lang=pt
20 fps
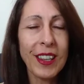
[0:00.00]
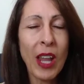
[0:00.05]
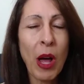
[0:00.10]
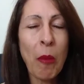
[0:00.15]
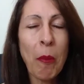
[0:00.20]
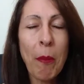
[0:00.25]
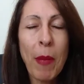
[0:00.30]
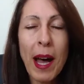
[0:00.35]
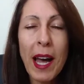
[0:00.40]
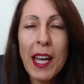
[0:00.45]

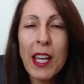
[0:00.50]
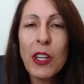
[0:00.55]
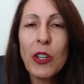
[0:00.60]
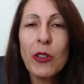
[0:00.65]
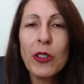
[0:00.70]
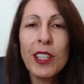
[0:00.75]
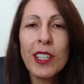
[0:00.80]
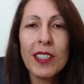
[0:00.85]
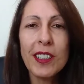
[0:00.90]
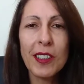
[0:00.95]
na
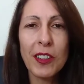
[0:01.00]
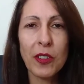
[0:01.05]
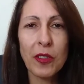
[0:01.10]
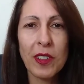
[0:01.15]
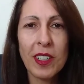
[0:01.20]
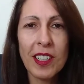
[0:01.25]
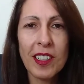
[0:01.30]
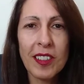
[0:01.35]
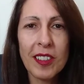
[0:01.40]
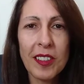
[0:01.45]
maioria das
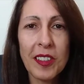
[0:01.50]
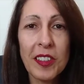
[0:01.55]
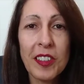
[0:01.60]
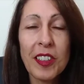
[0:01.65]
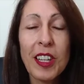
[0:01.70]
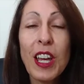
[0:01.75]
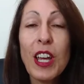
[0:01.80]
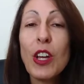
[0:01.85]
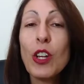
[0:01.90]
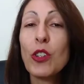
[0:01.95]

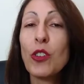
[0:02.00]
vezes,